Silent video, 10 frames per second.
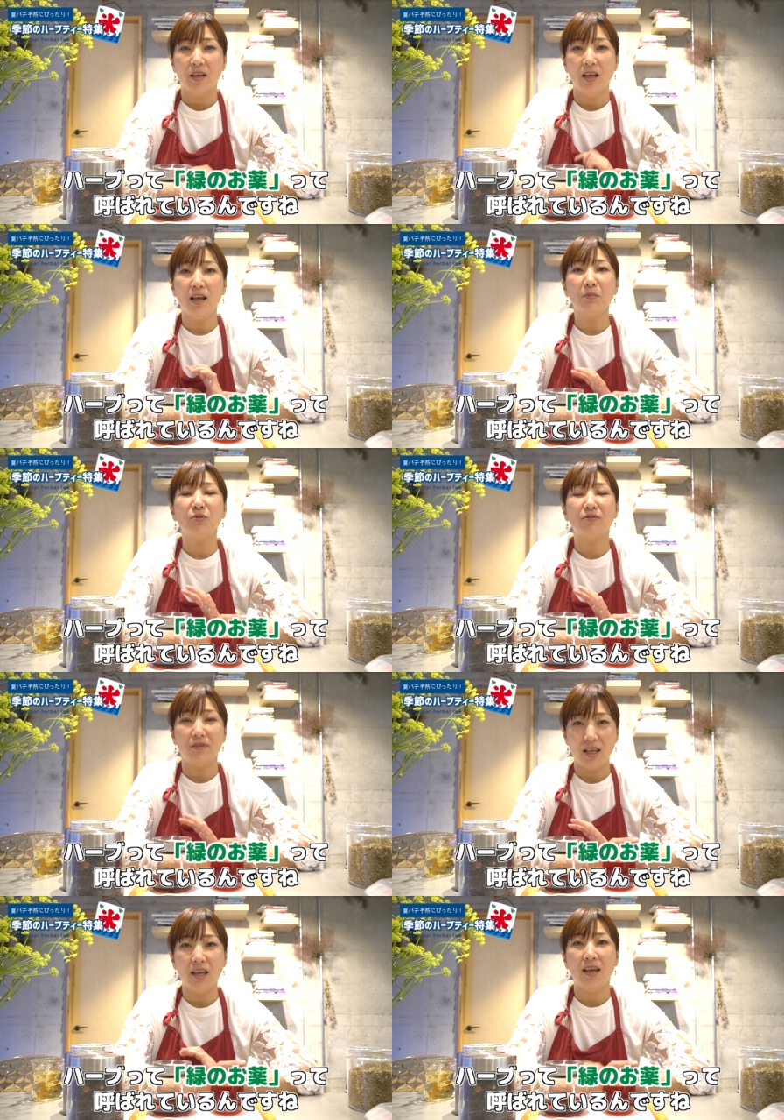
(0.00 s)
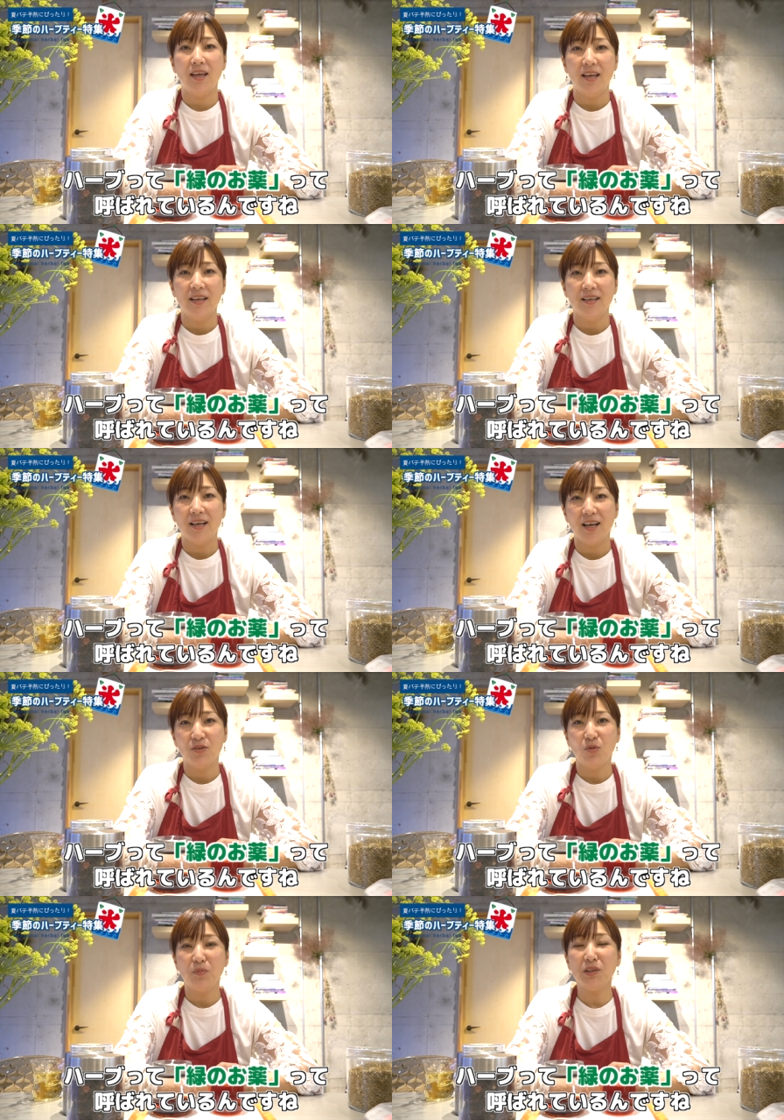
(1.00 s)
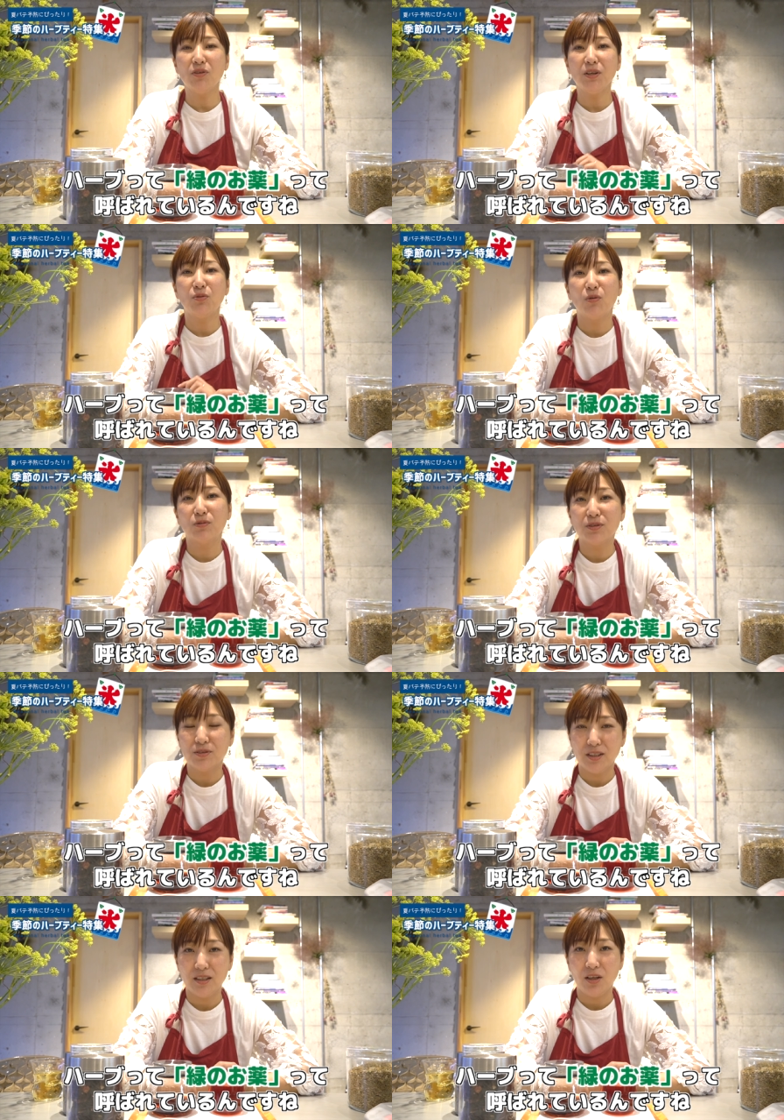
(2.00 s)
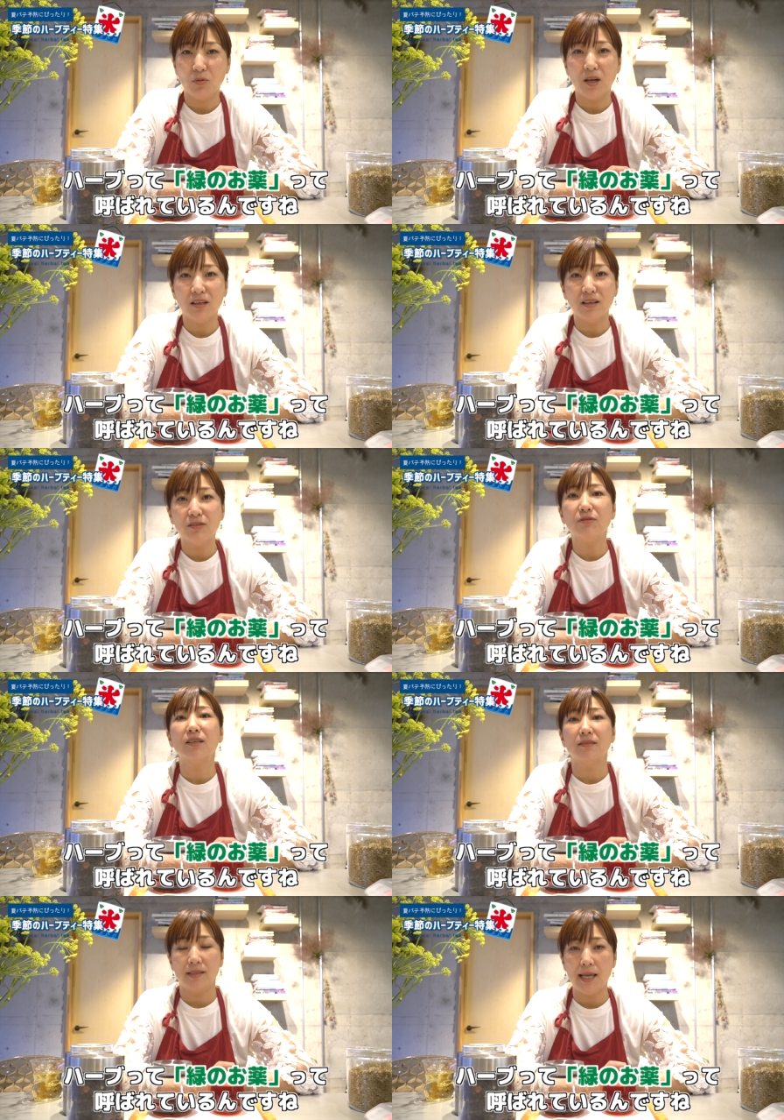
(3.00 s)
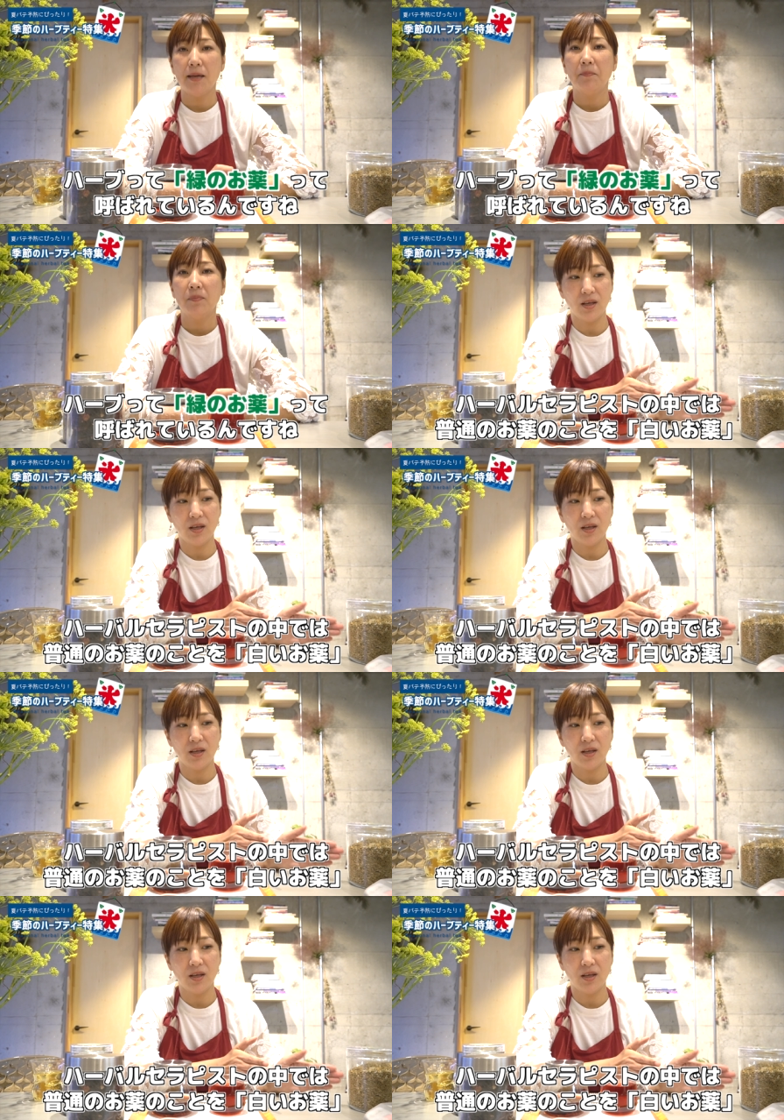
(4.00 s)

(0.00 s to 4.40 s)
ハーブってあの緑のお薬って呼ばれてるんですね。